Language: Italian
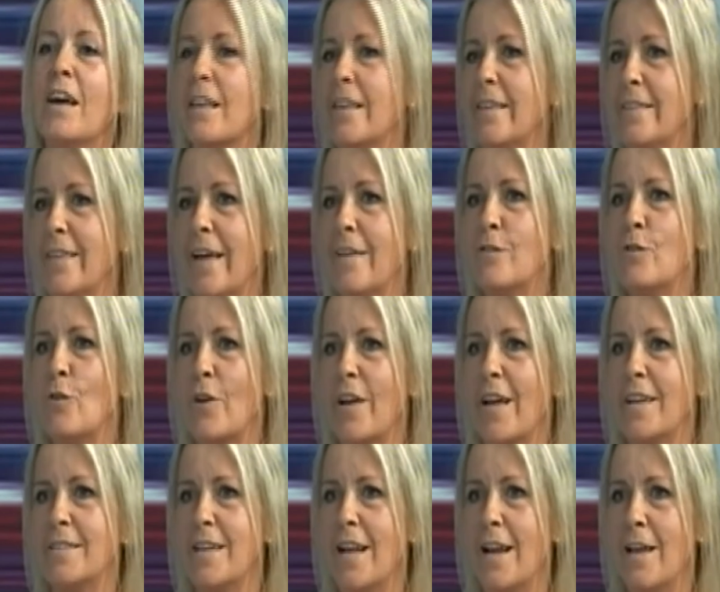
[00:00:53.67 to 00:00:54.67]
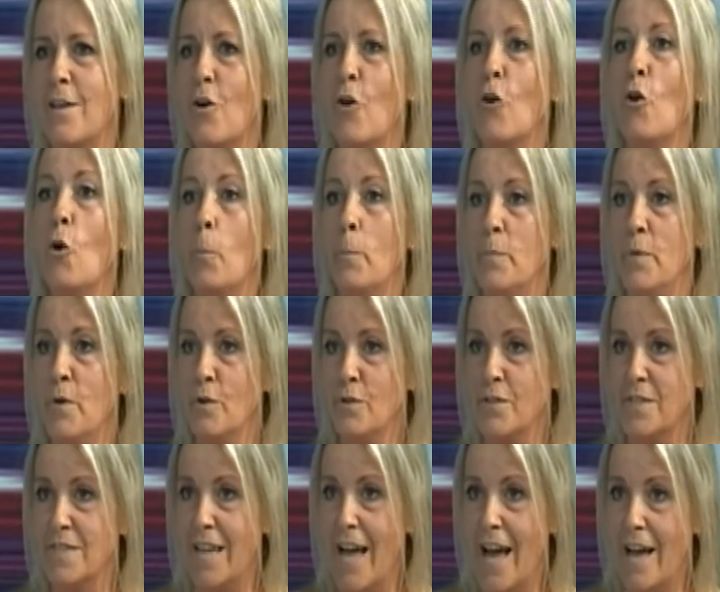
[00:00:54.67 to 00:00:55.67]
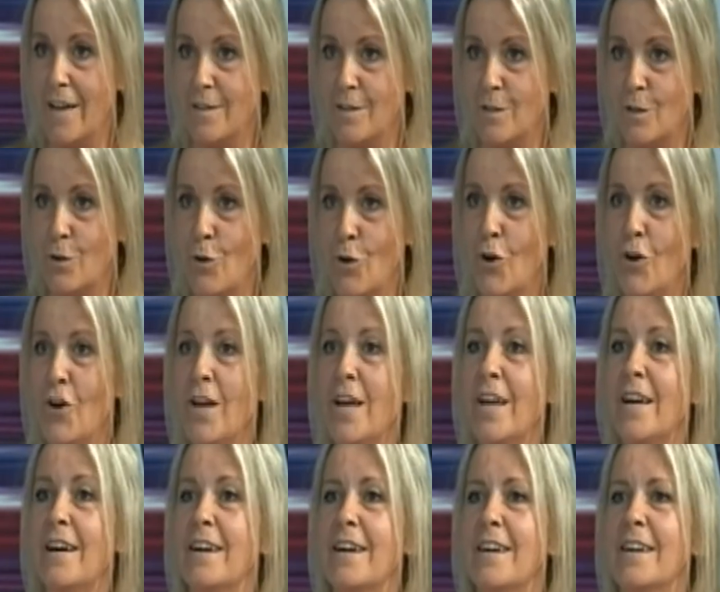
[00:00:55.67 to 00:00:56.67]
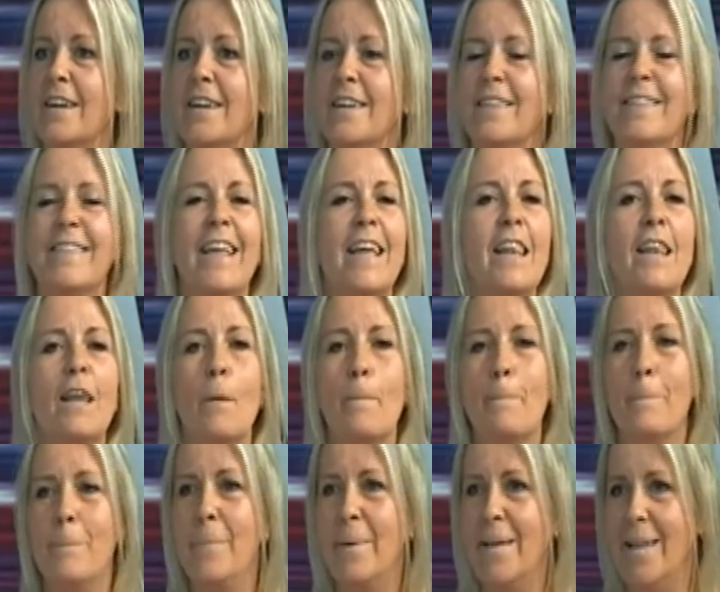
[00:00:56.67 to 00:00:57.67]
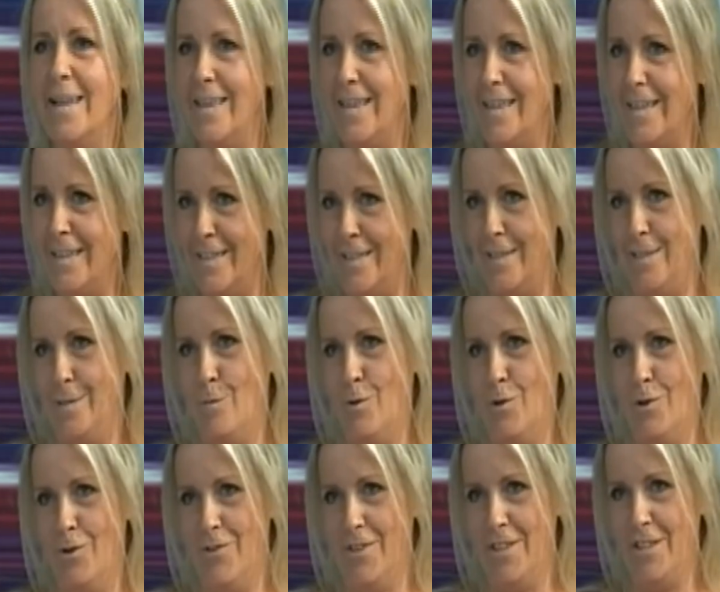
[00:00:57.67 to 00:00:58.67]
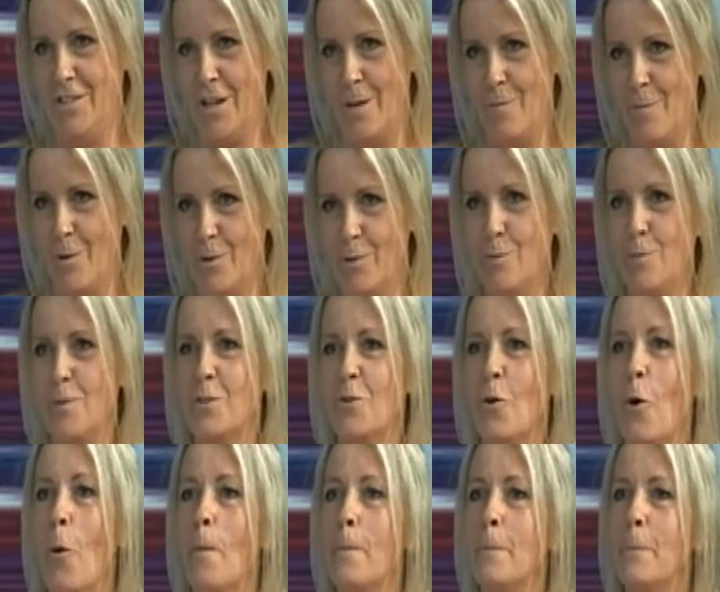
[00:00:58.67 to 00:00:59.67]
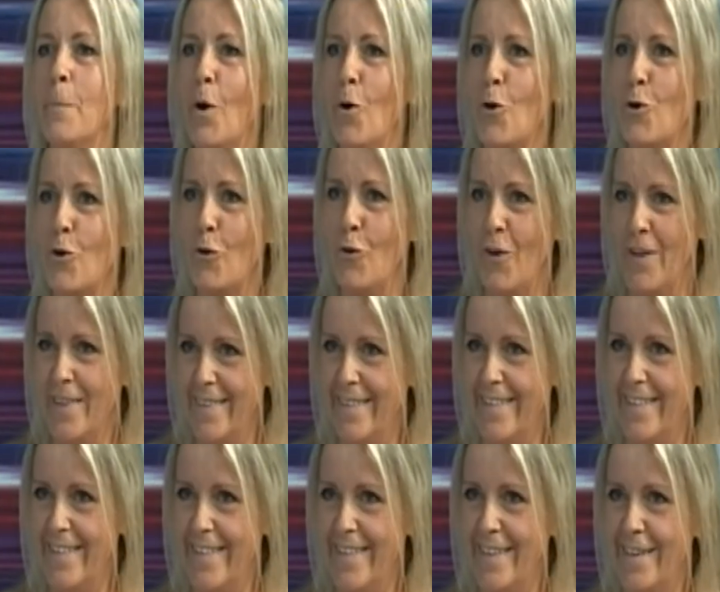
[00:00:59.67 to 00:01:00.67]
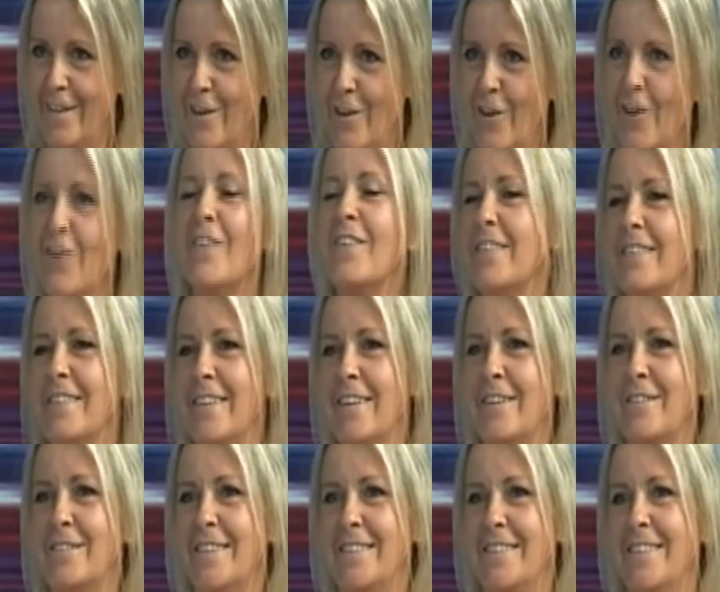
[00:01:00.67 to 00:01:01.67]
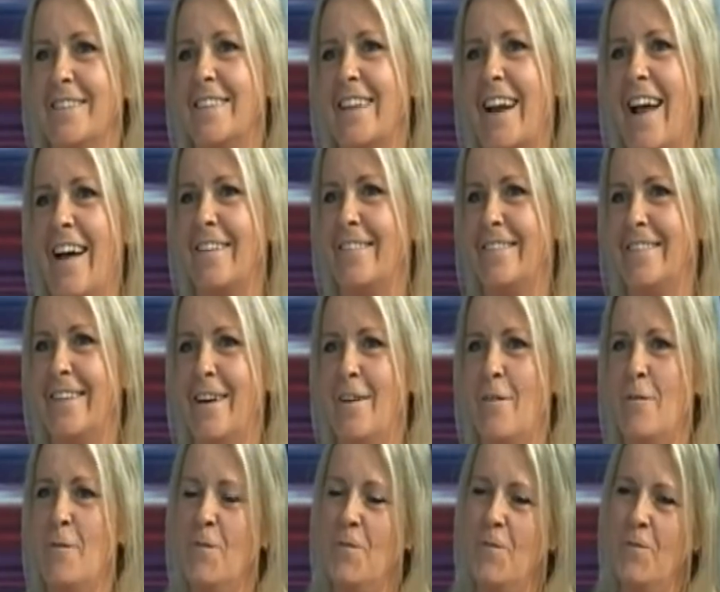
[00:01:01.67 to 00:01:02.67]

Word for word: Intanto Casa Laiolo Piossasco, eh, nel bellissimo, diciamolo subito, borgo antico, sì. di cosa si tratta?